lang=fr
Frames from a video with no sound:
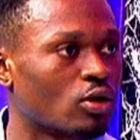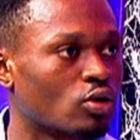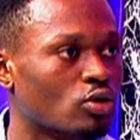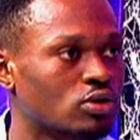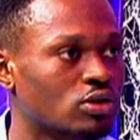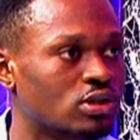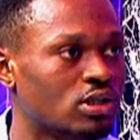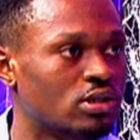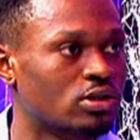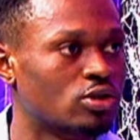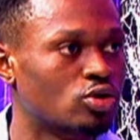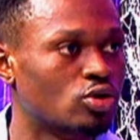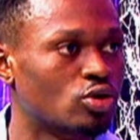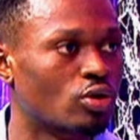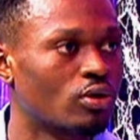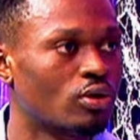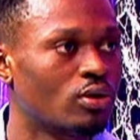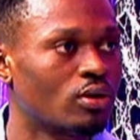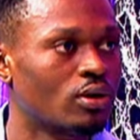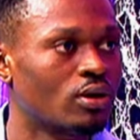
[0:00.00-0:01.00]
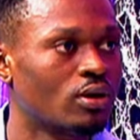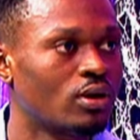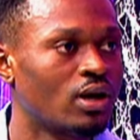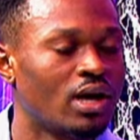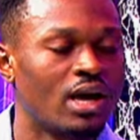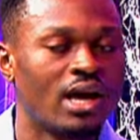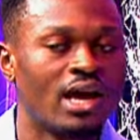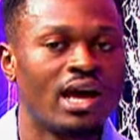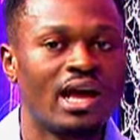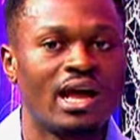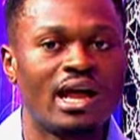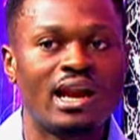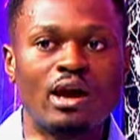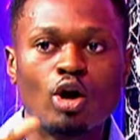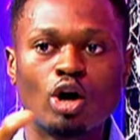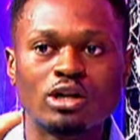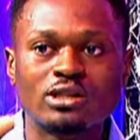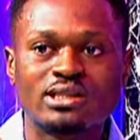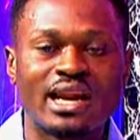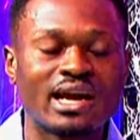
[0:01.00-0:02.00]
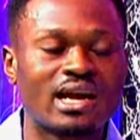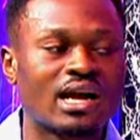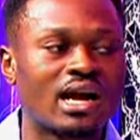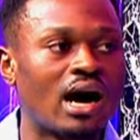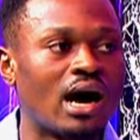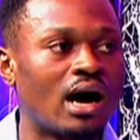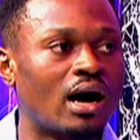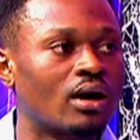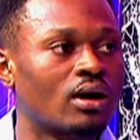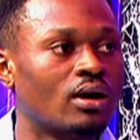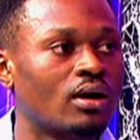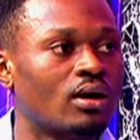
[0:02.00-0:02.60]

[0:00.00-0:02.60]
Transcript: Constitution. L'autre cas,